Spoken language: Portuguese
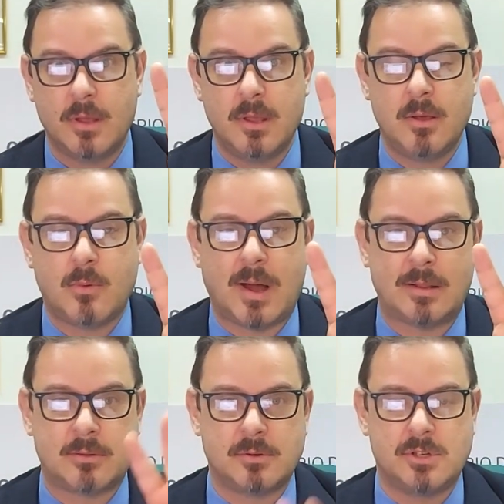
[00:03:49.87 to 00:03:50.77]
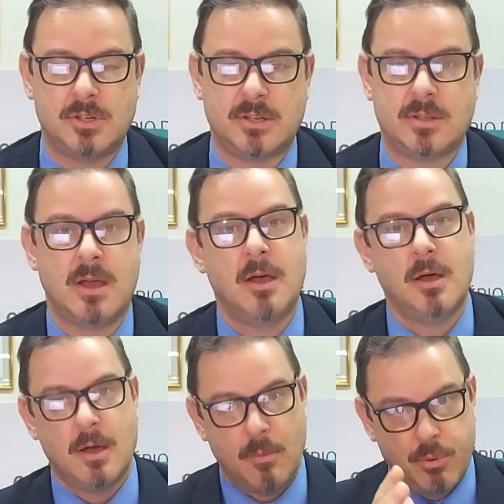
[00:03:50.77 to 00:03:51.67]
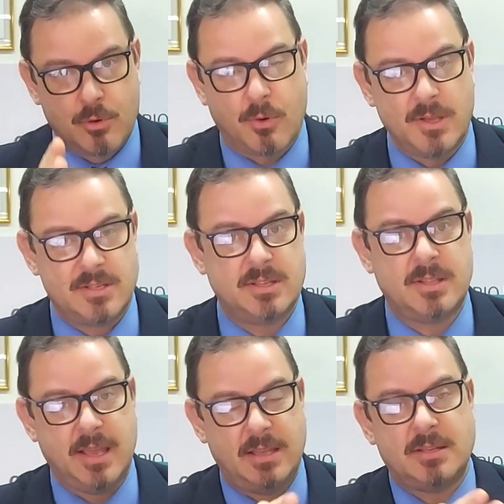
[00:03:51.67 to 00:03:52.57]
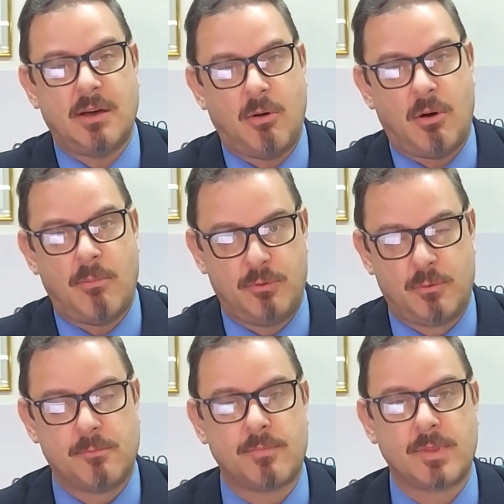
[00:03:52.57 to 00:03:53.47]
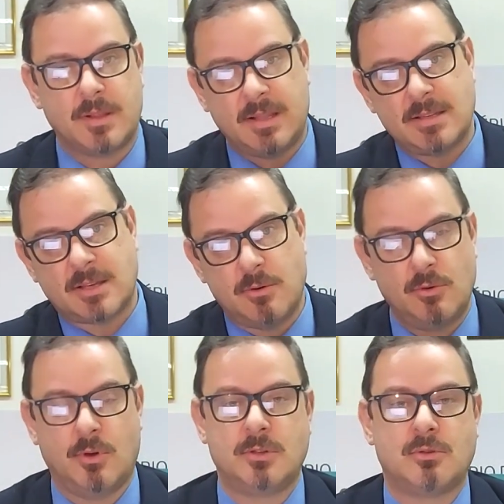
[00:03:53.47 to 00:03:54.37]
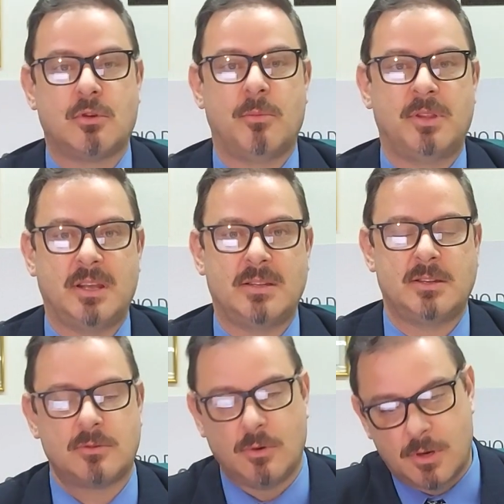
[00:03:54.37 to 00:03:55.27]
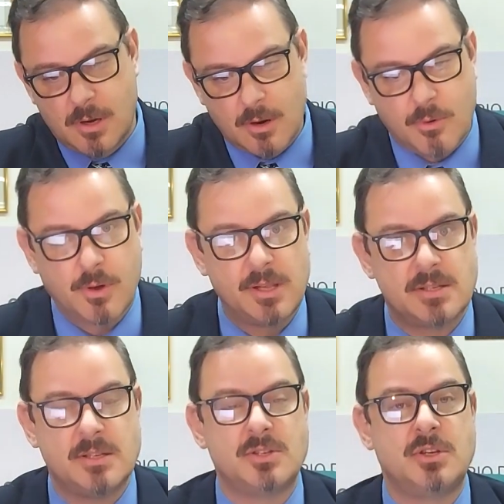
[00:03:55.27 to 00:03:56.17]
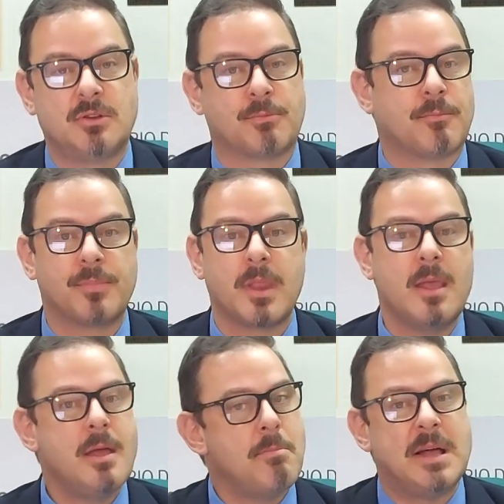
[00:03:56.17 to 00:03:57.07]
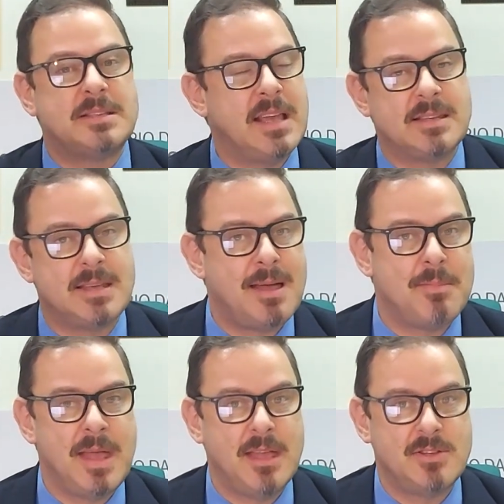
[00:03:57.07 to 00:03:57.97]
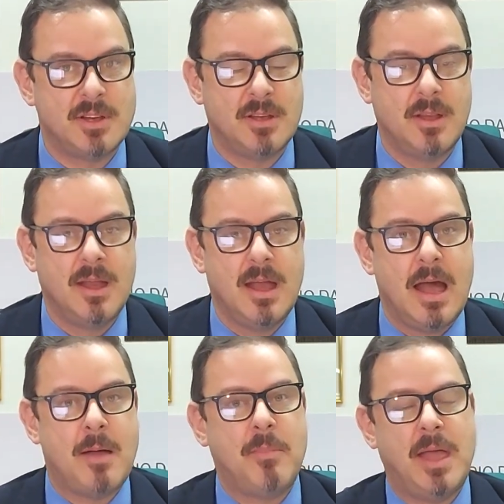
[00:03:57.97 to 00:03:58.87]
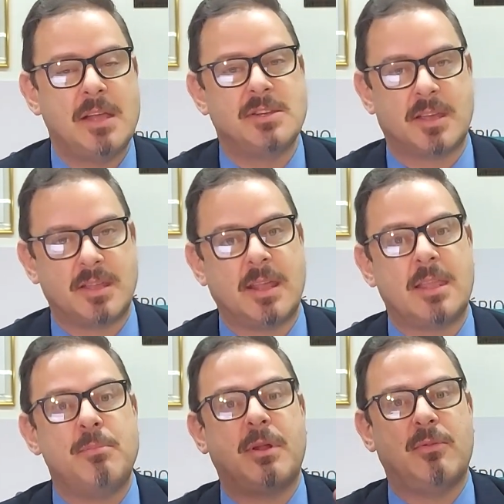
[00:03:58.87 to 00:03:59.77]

em quatro dias. Por coincidência, óbvio, das reuniões do comitê assessor coincidindo. Mas essa é a média. A média é que daqui para